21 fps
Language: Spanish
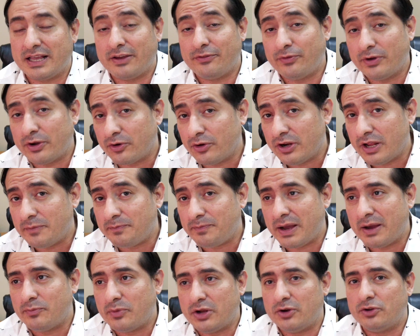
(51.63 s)
que fue con el
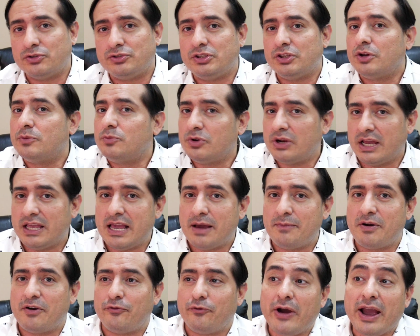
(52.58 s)
PAN, bueno, Ciro
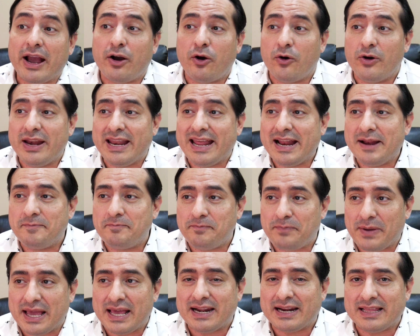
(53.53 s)
Murayama fue con el
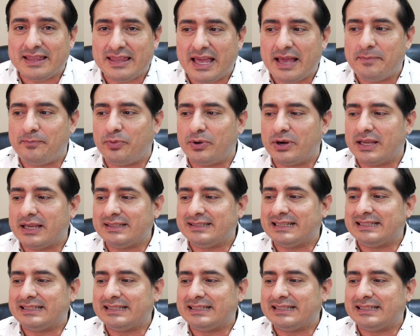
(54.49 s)
PRD, porque estas